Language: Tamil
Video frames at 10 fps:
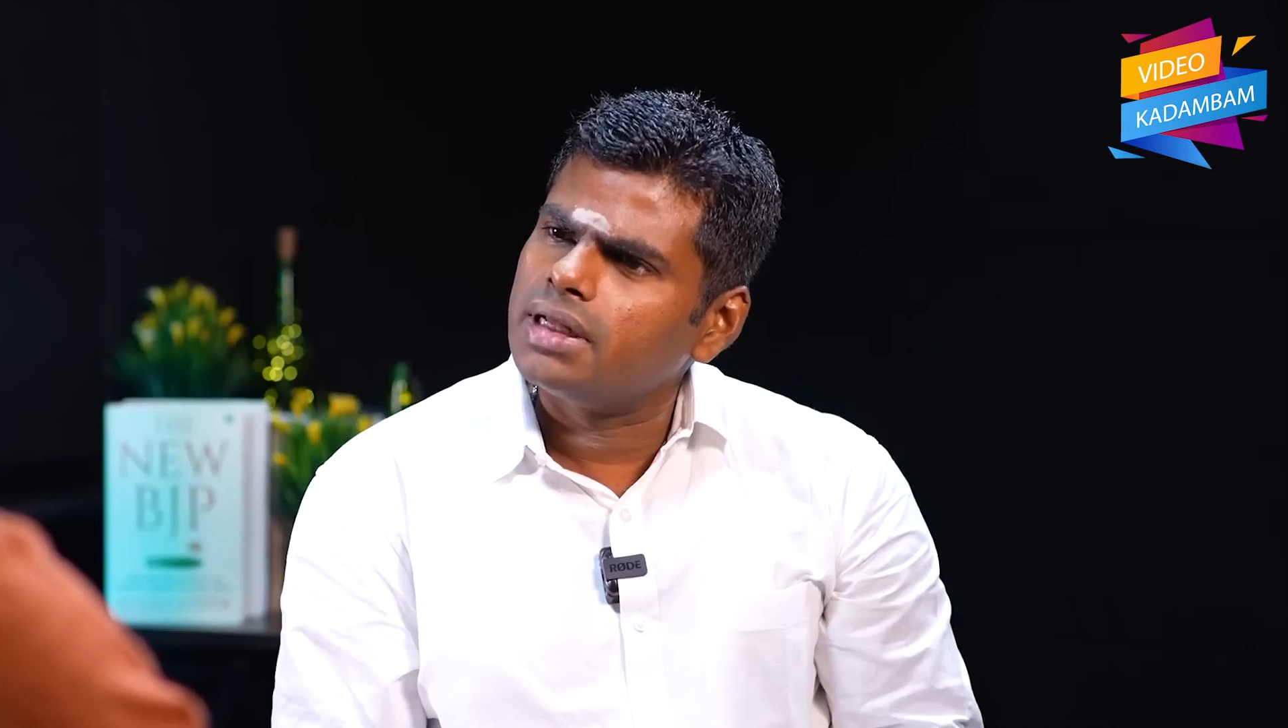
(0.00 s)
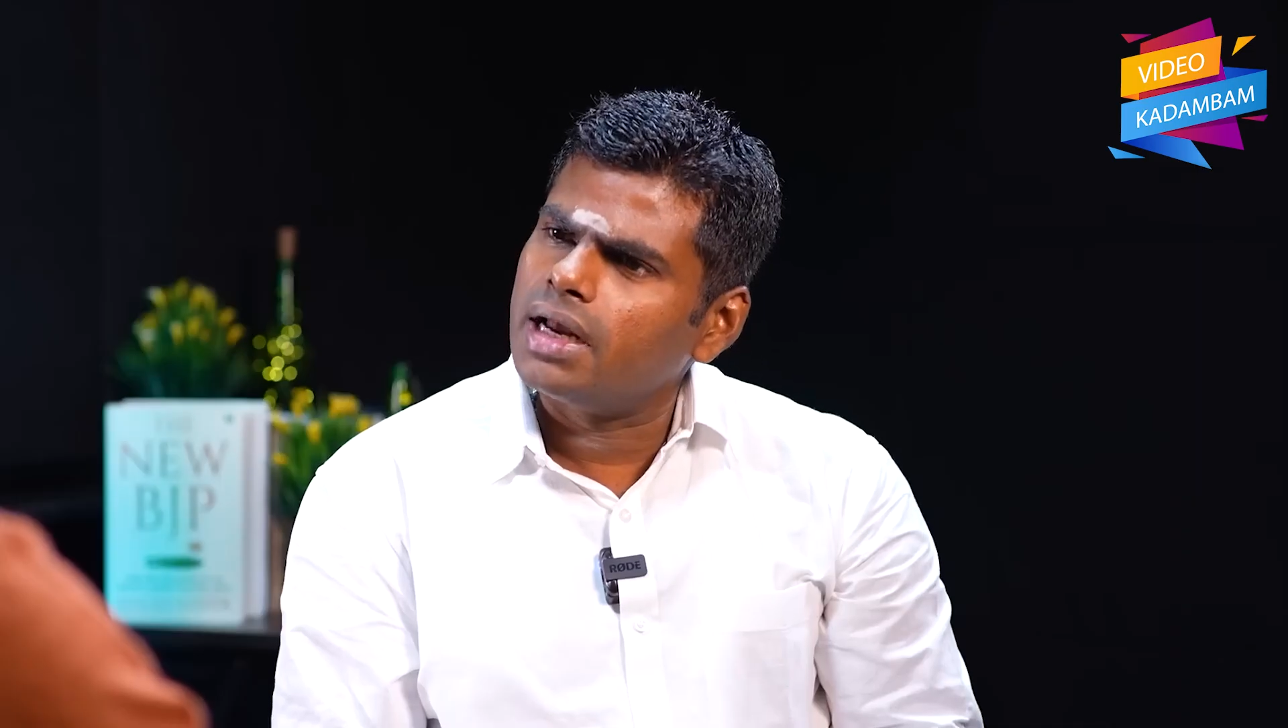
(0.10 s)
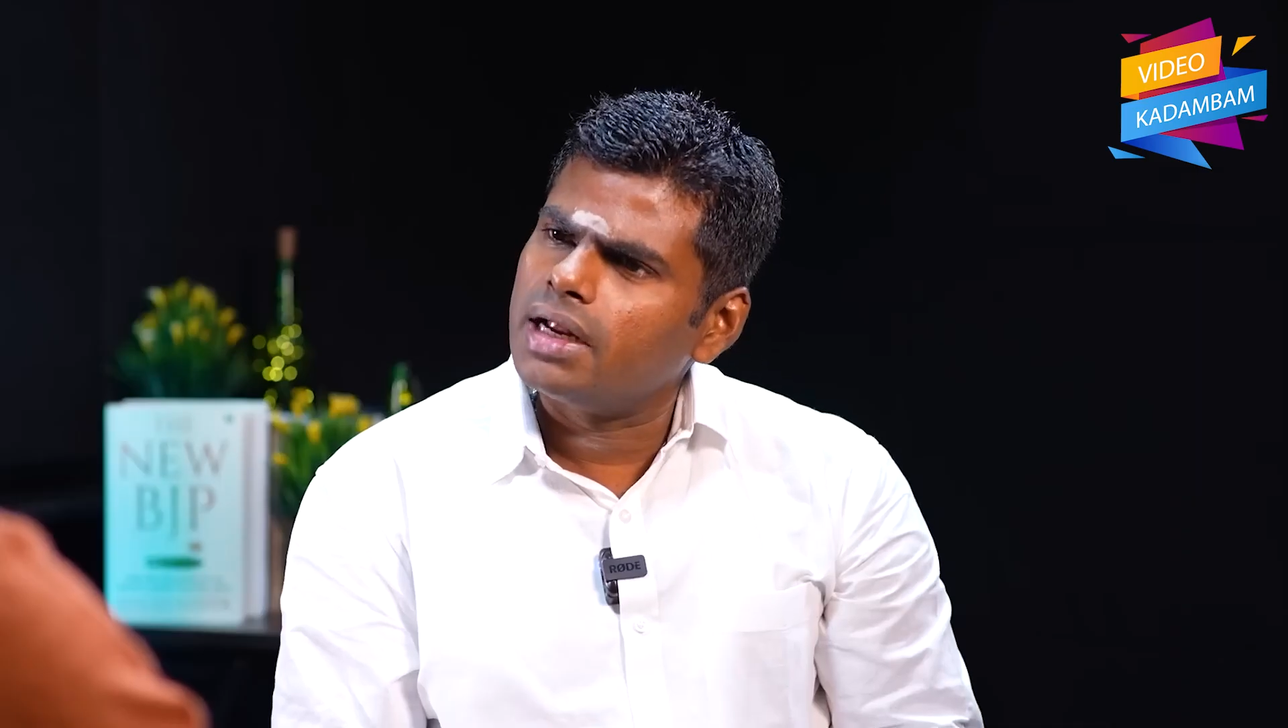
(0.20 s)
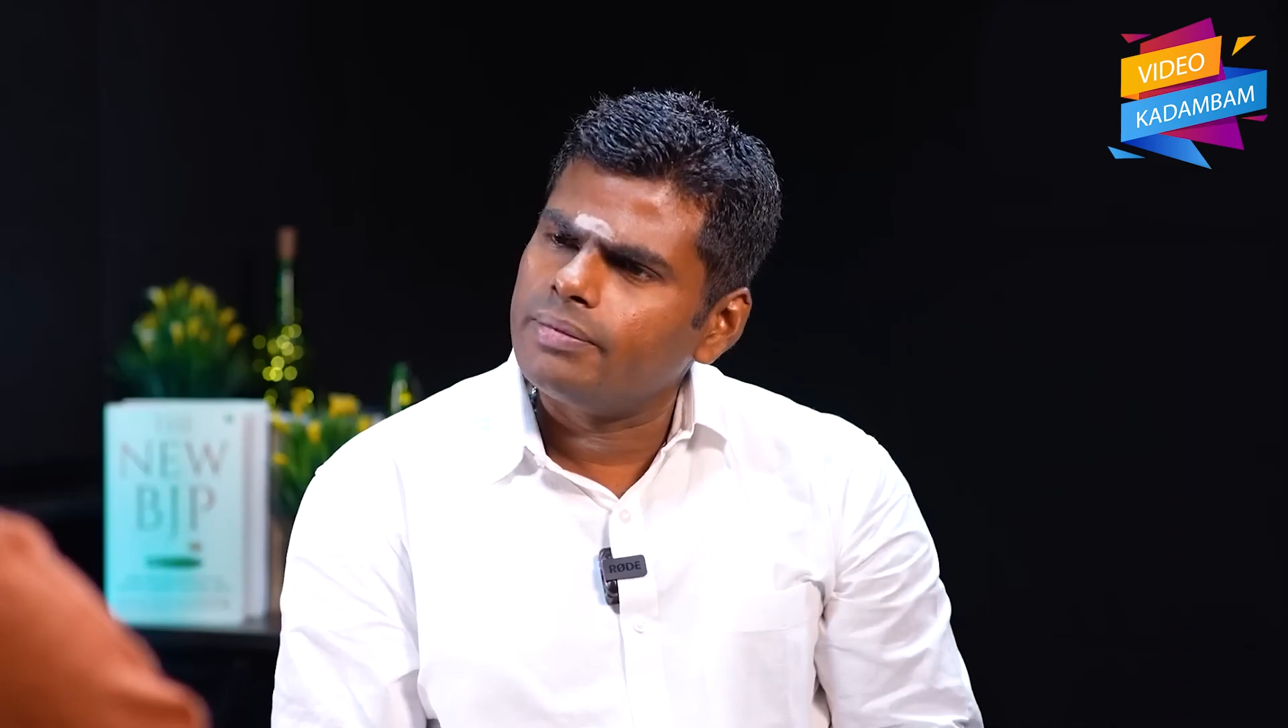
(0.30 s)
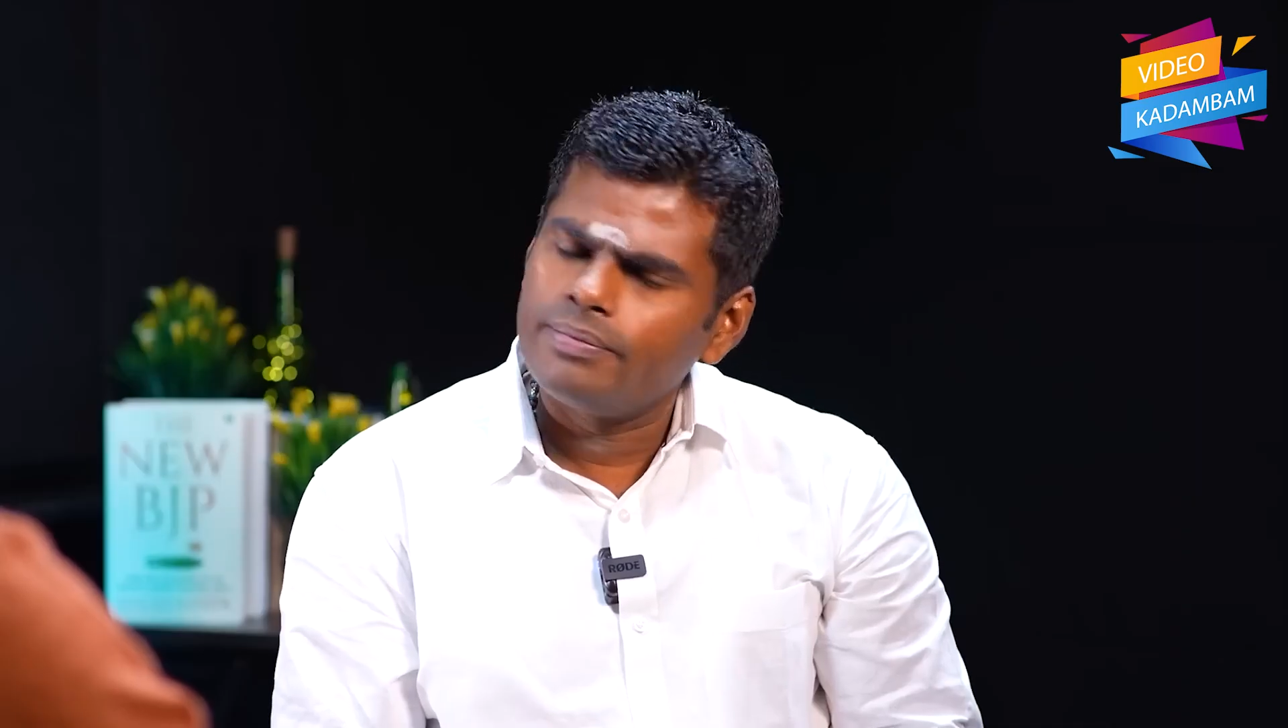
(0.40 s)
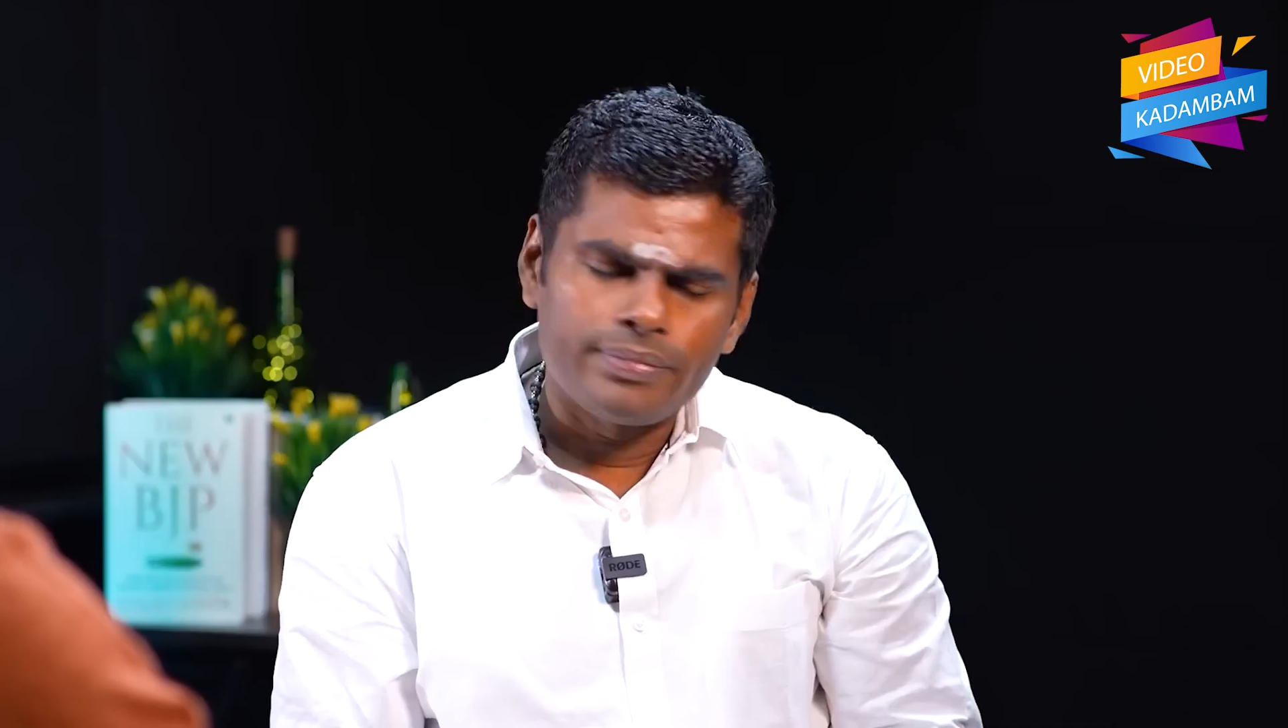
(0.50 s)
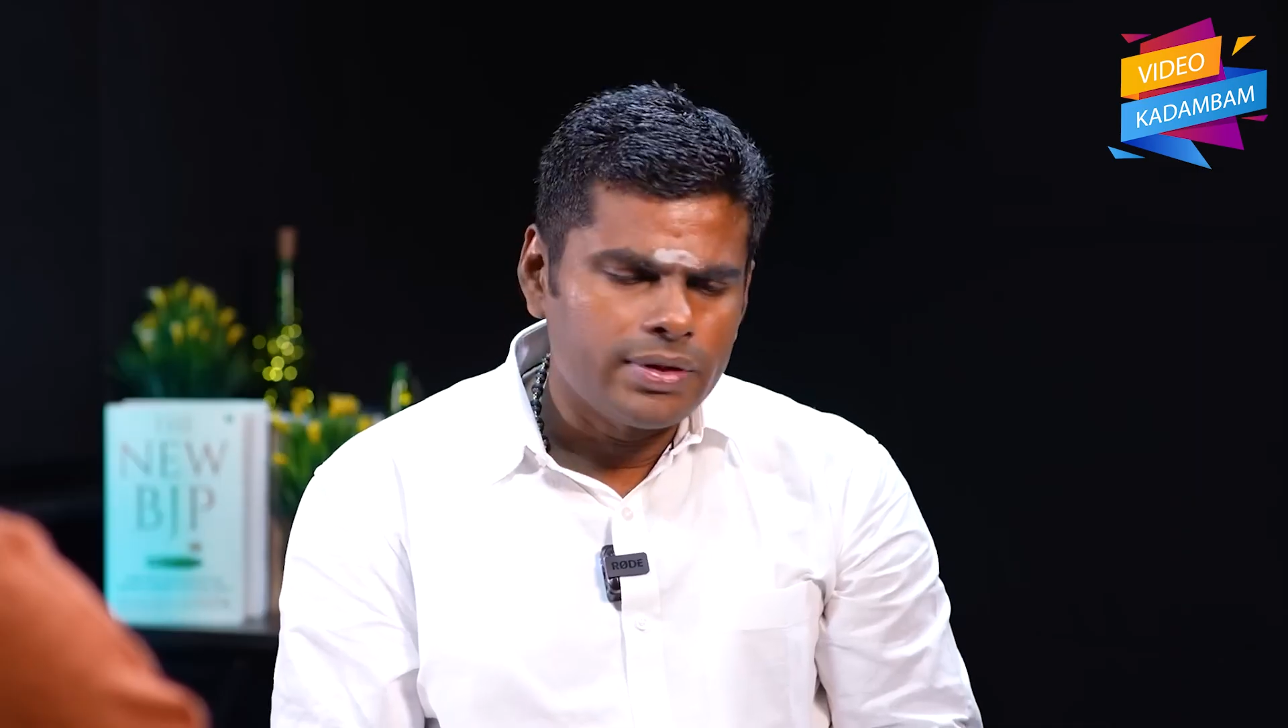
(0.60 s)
இருந்தாராம்